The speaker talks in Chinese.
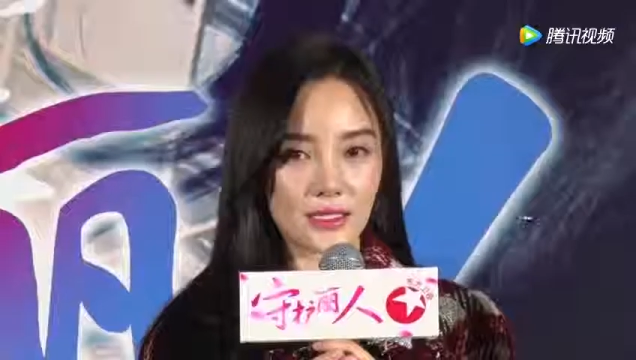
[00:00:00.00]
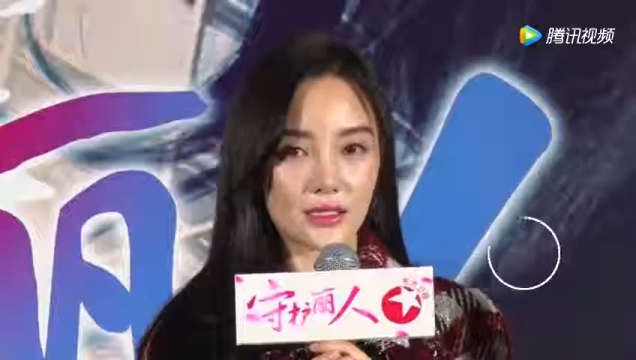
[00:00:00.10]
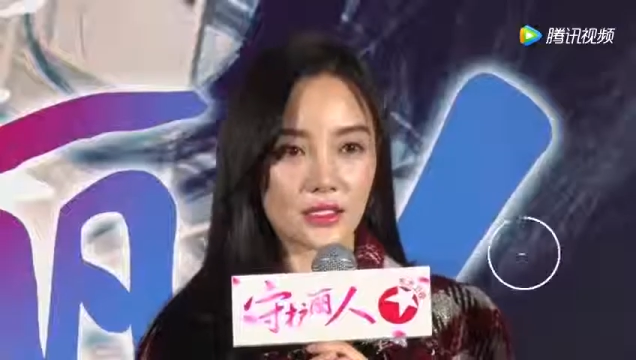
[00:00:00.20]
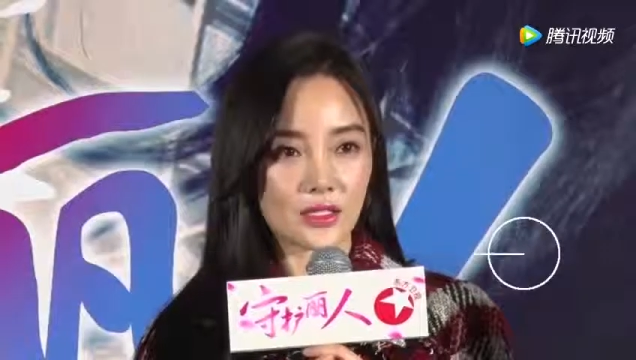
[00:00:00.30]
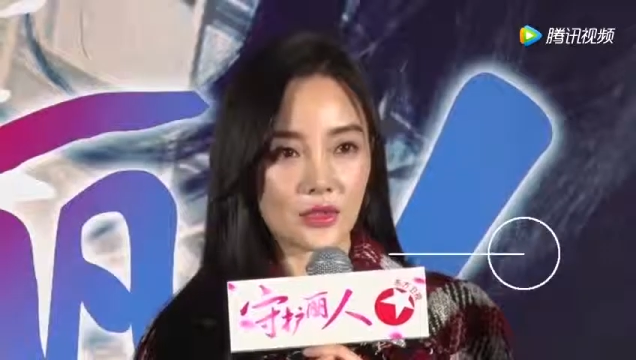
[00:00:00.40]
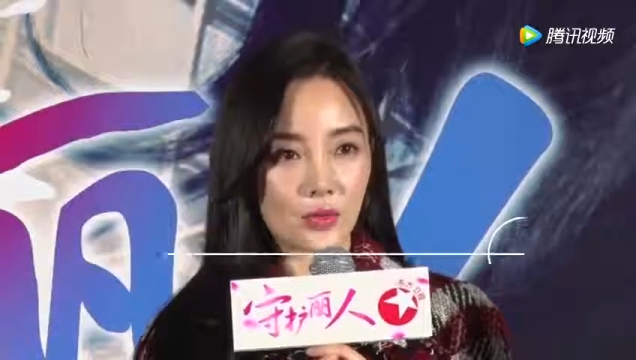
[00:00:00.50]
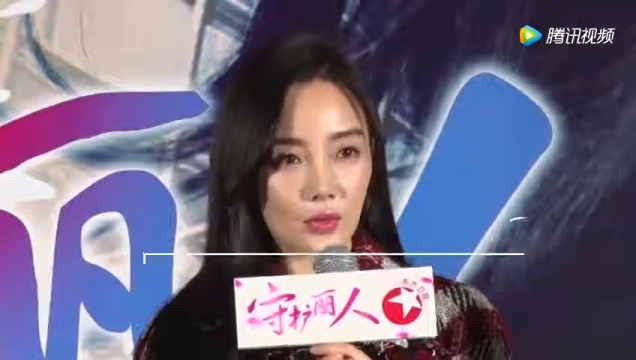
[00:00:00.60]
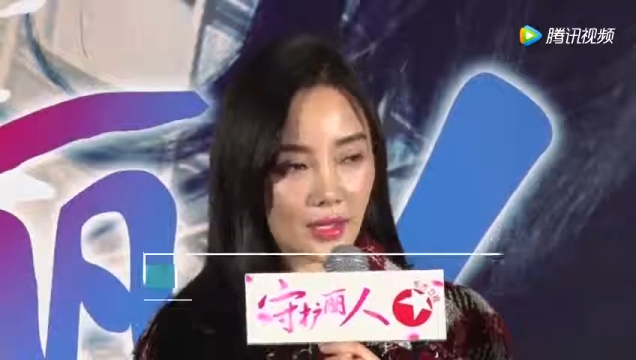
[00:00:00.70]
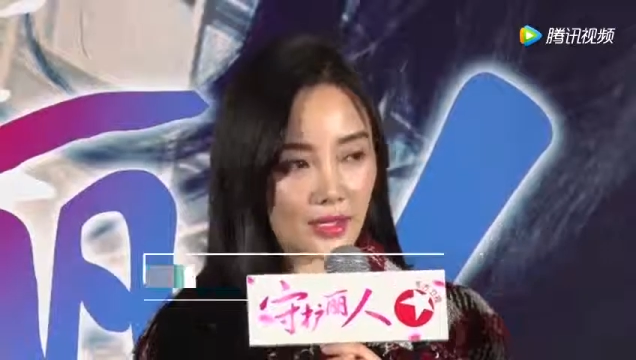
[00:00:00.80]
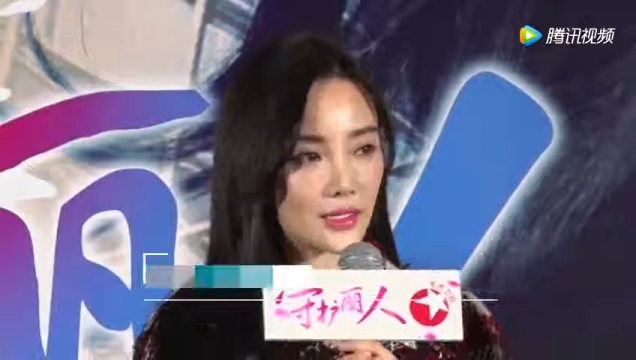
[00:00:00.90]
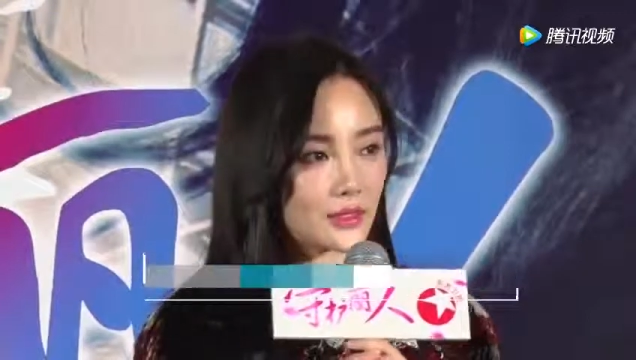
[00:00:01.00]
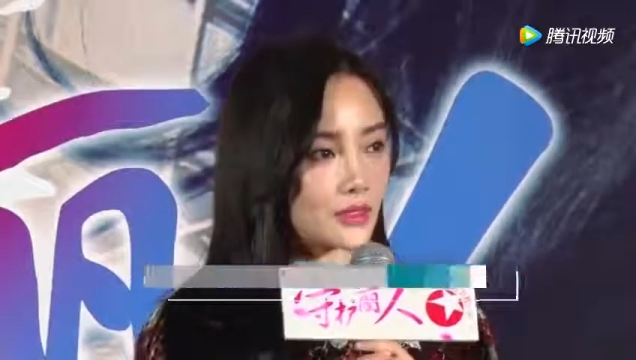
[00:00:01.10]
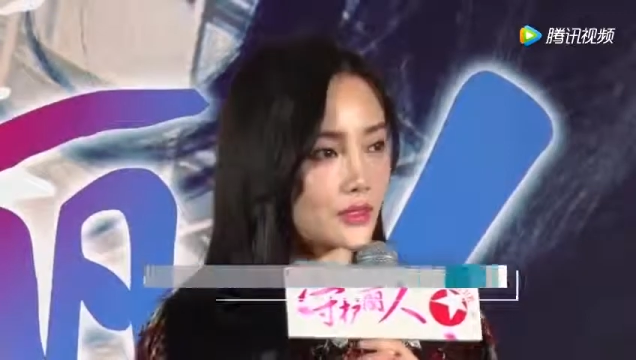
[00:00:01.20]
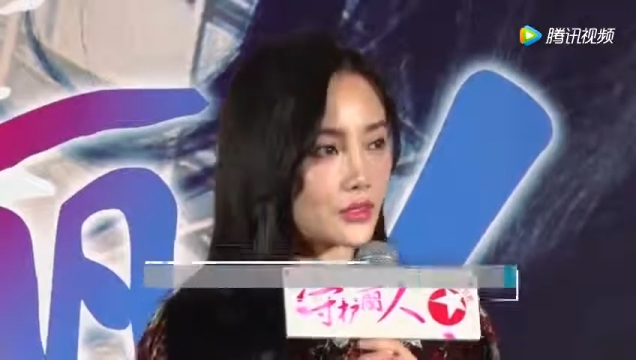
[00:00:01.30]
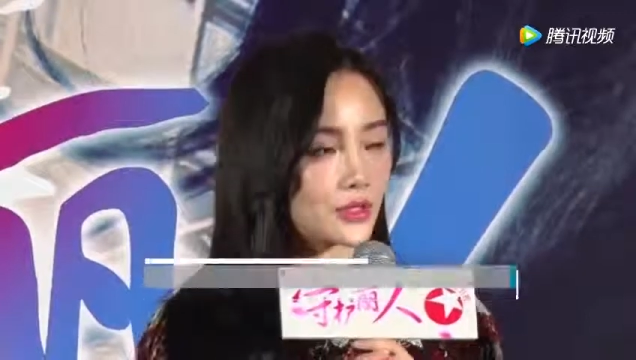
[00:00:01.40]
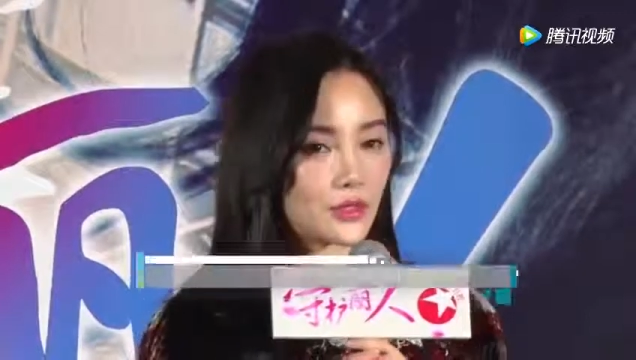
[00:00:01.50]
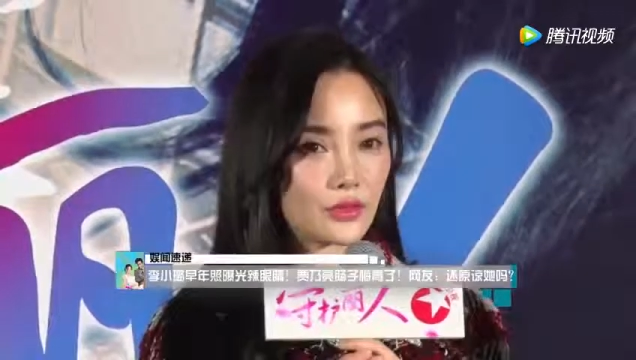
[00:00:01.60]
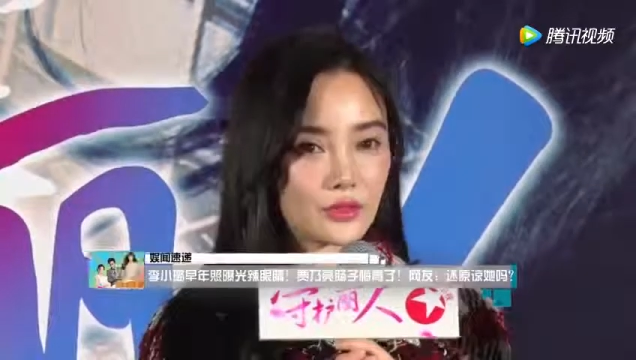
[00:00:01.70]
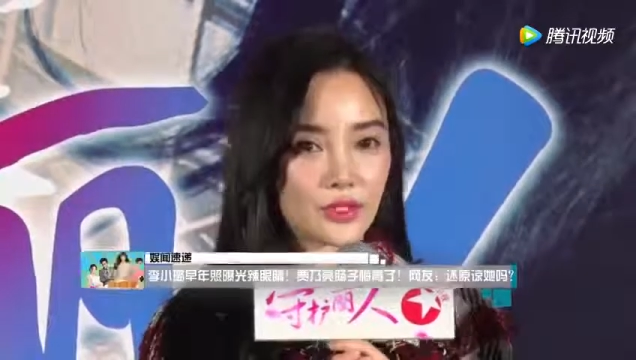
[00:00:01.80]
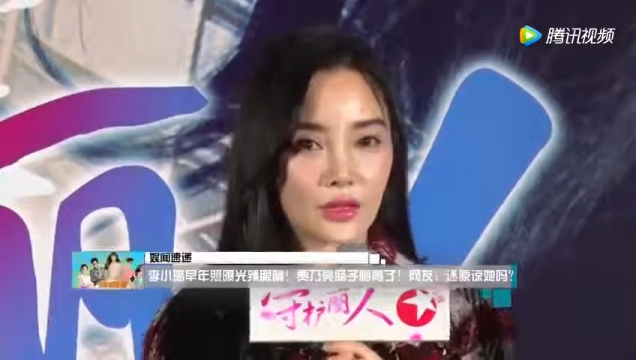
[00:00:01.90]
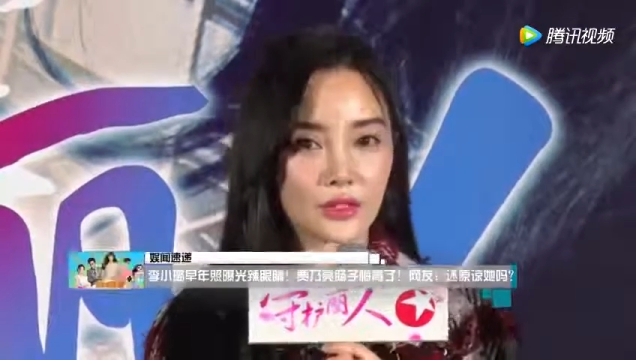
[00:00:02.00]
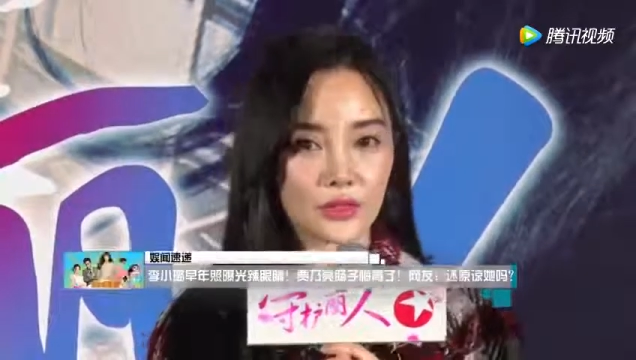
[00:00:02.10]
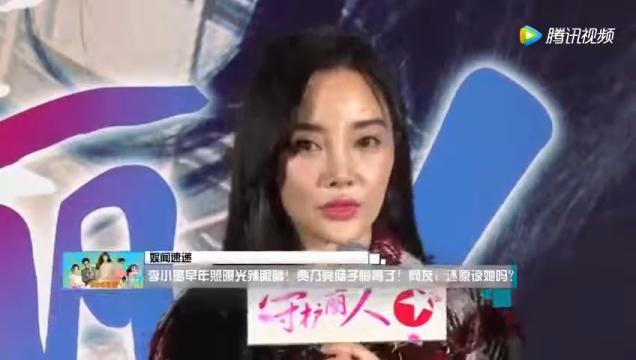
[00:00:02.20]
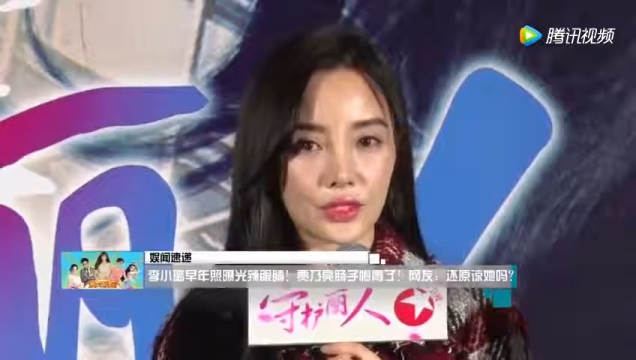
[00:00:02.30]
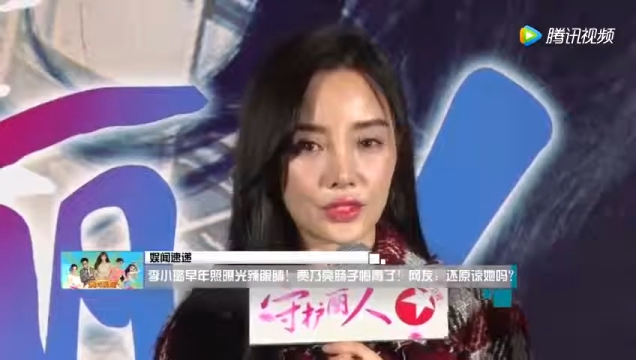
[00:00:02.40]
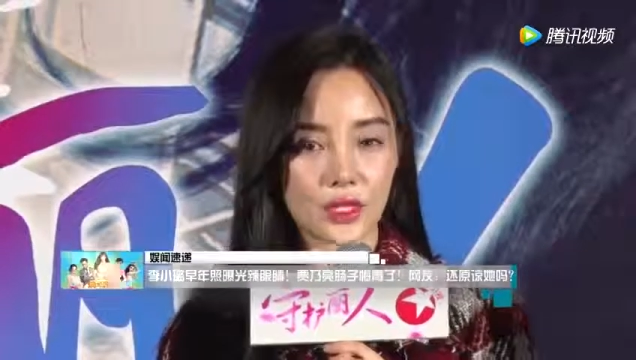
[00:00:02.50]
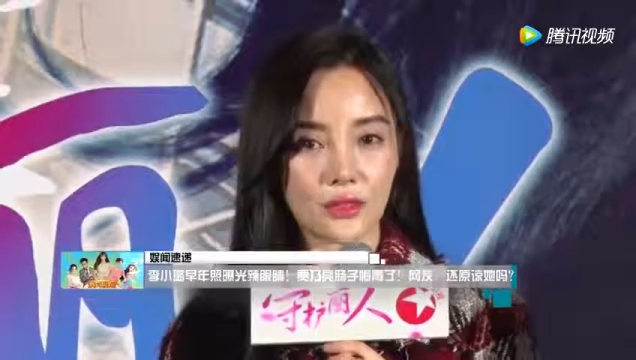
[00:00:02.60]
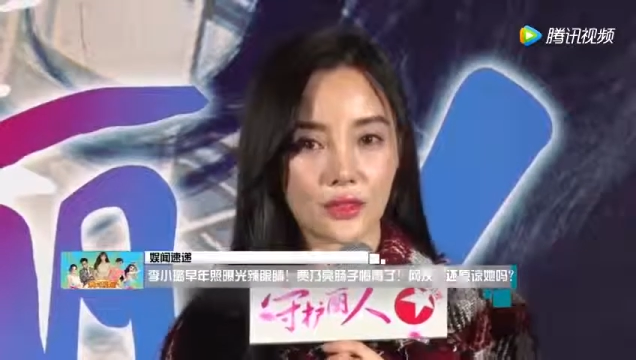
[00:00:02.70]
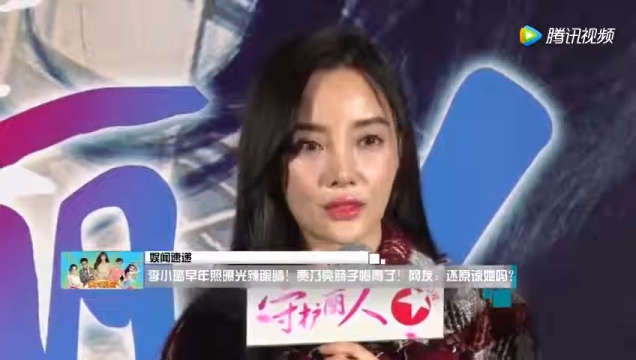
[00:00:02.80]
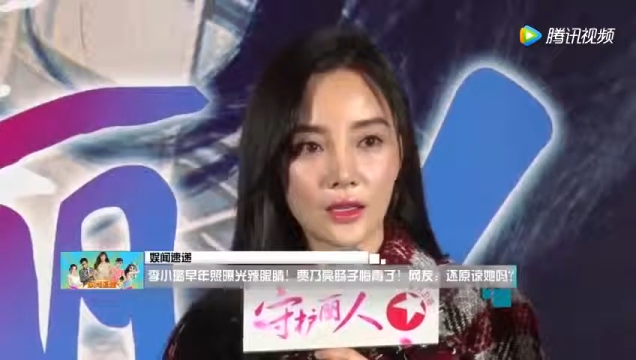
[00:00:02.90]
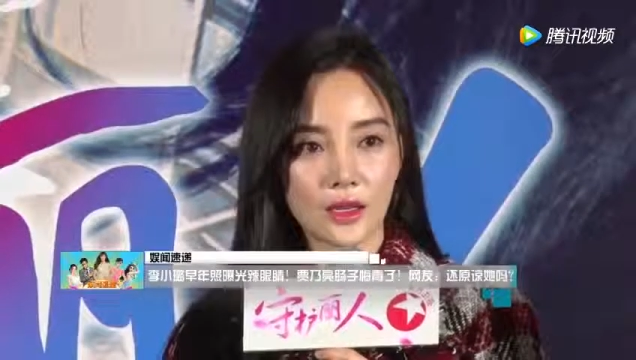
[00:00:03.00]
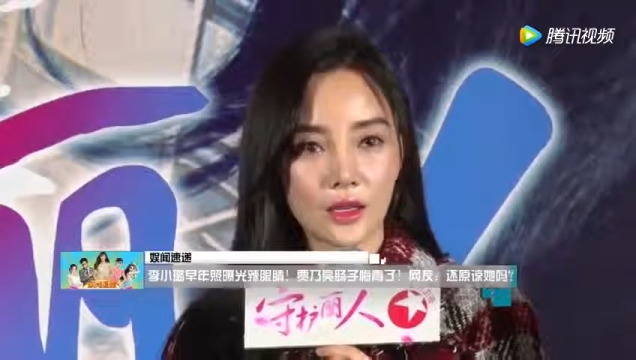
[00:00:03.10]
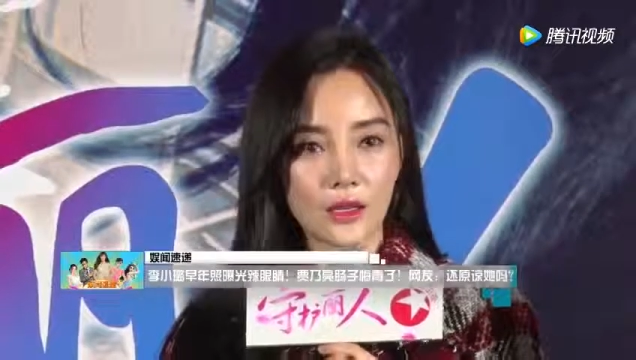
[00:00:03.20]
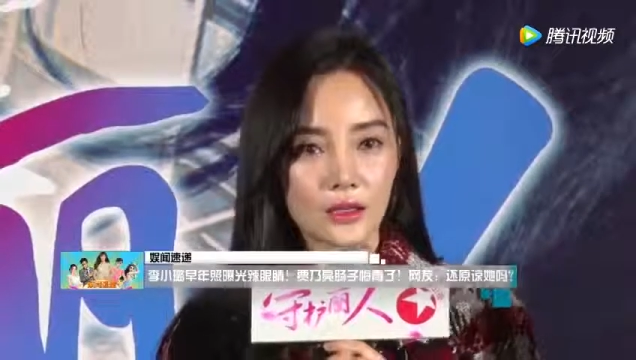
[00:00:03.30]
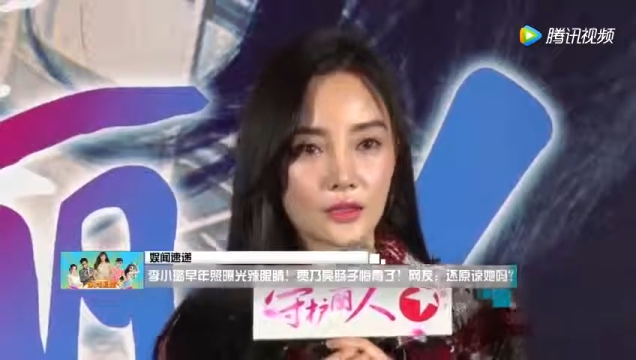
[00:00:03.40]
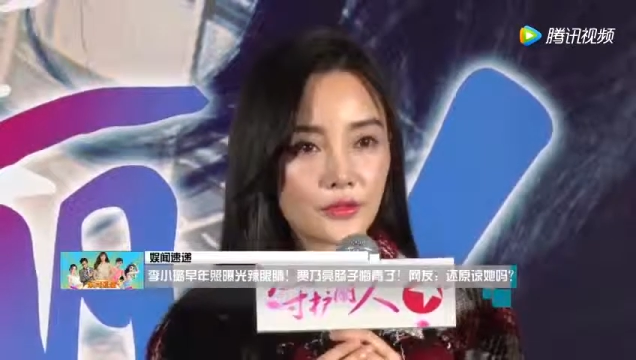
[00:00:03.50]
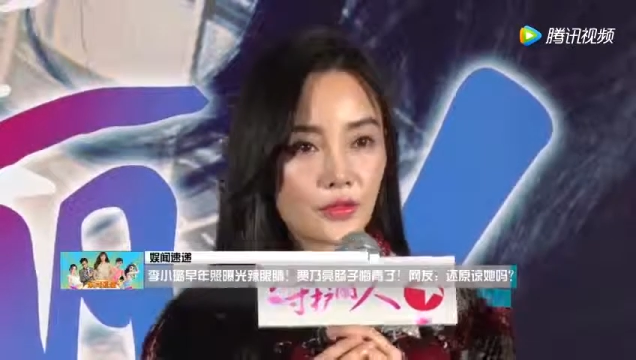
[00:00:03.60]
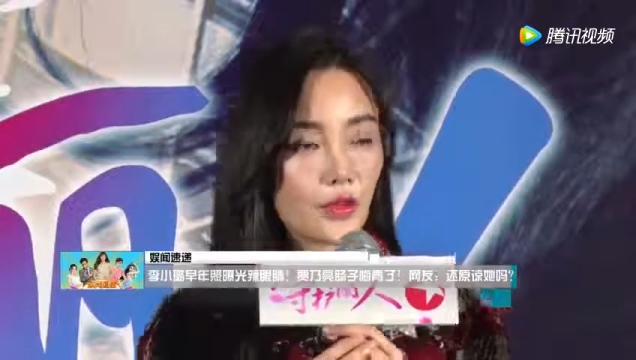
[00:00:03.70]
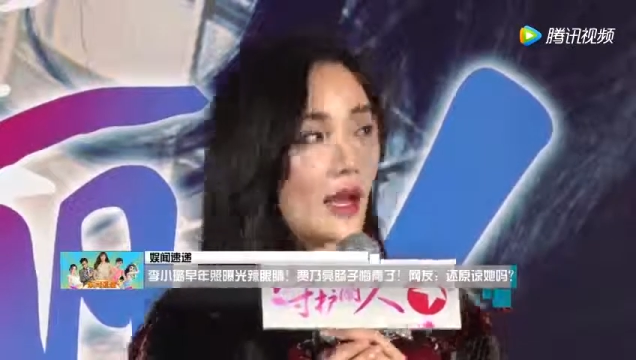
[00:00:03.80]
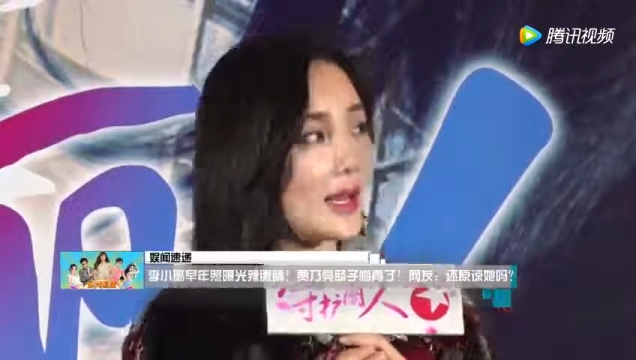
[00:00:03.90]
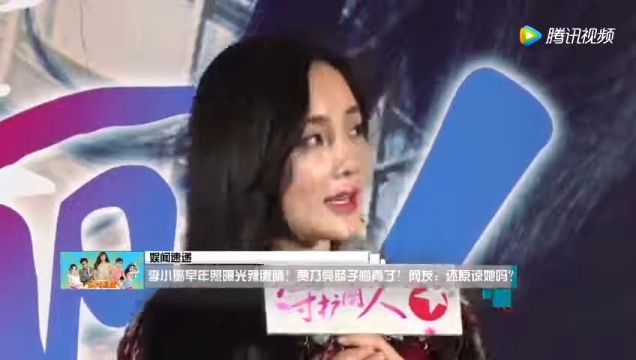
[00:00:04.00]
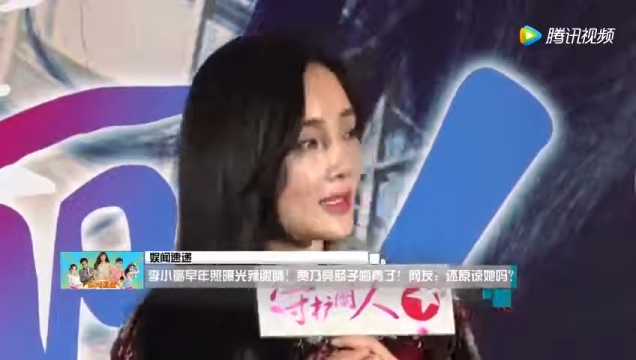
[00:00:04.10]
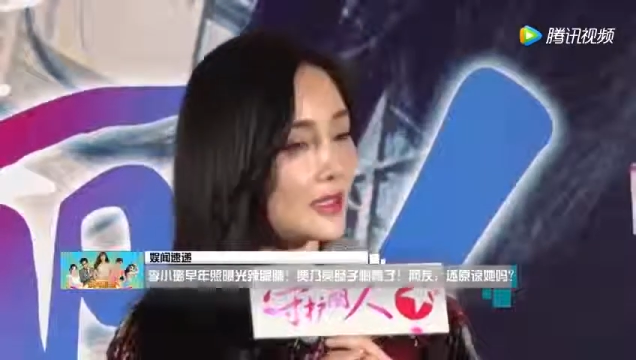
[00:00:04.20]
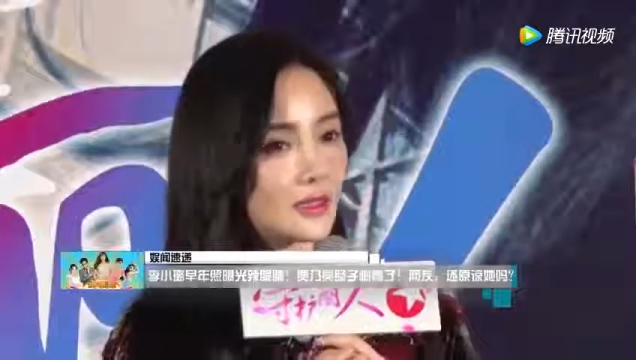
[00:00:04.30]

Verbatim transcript: 李小璐事件已渐渐平息，但受害者的伤害却是很难愈